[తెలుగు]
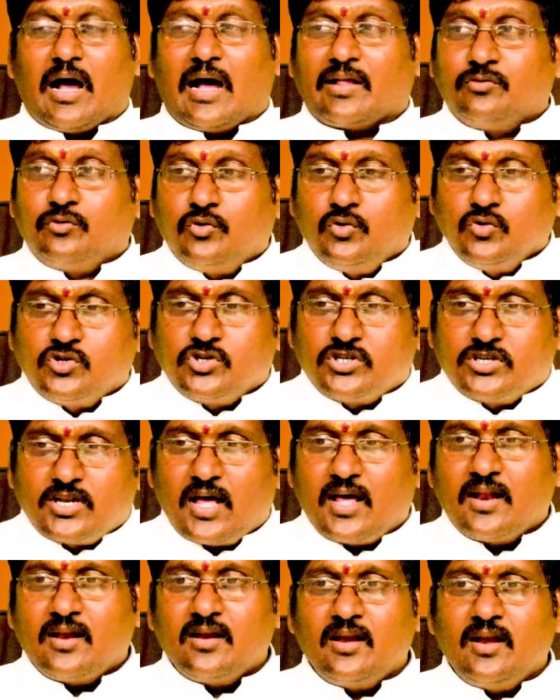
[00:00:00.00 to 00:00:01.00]

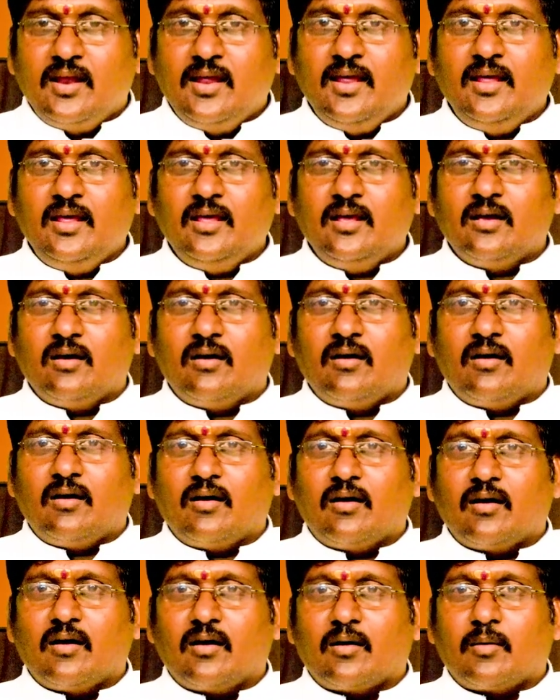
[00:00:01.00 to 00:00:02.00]
అదృష్టాన్ని
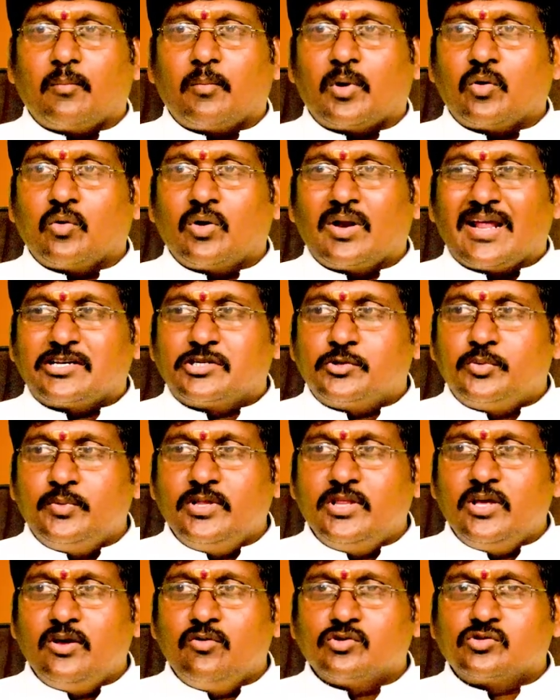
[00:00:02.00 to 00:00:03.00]
మనం
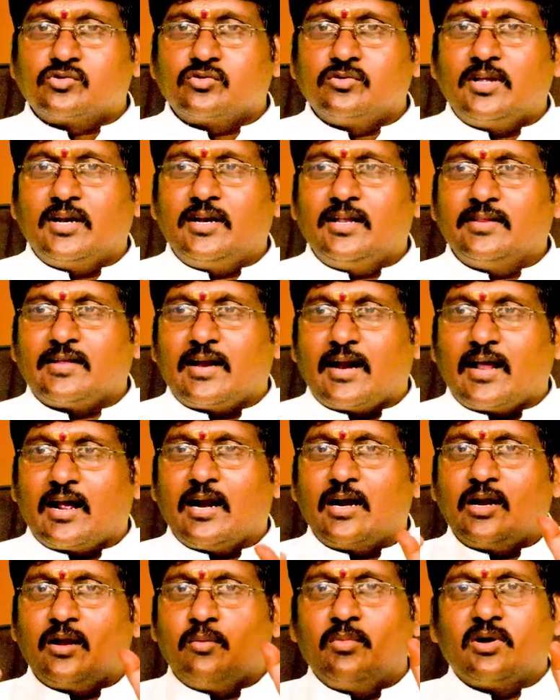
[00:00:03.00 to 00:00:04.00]
లక్ష్మీదేవి వస్తుందంటే
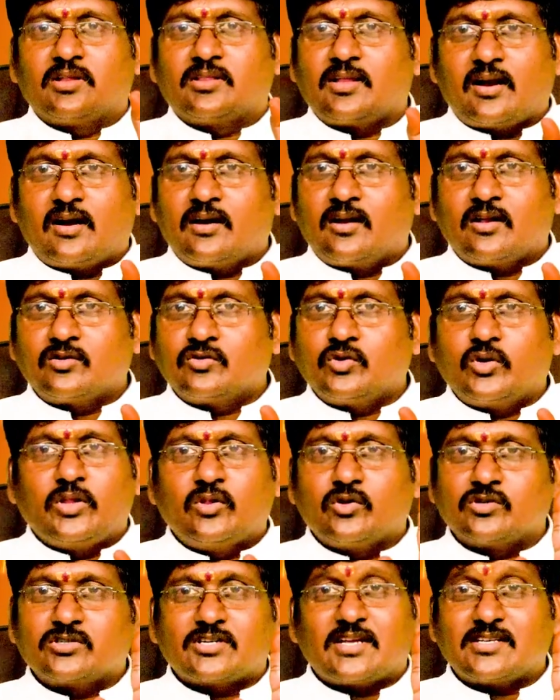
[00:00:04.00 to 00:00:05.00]
తడకడ్డం పెడతారంటారు
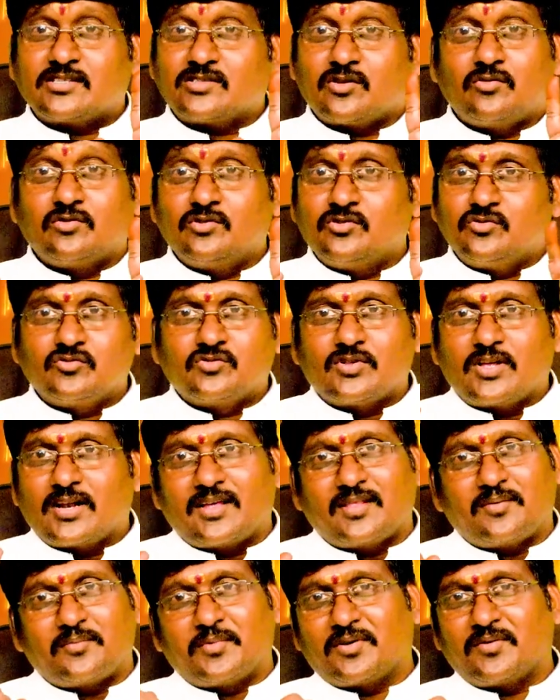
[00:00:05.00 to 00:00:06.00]
ఏదో శాస్త్రం చూశారు
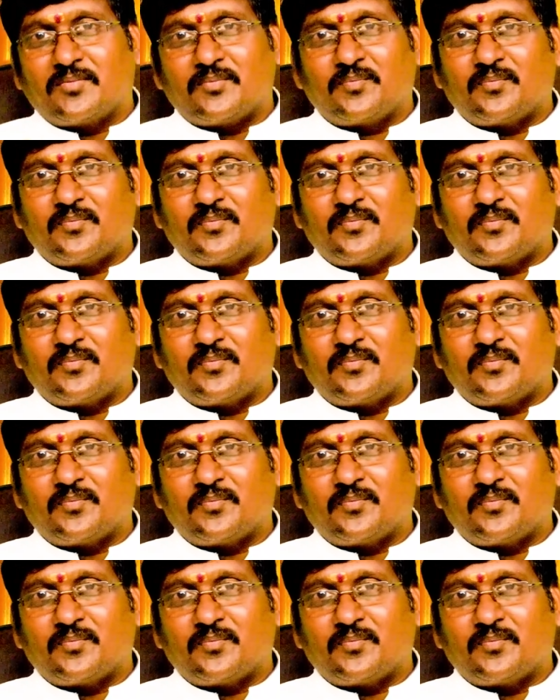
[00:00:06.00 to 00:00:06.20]
కదండి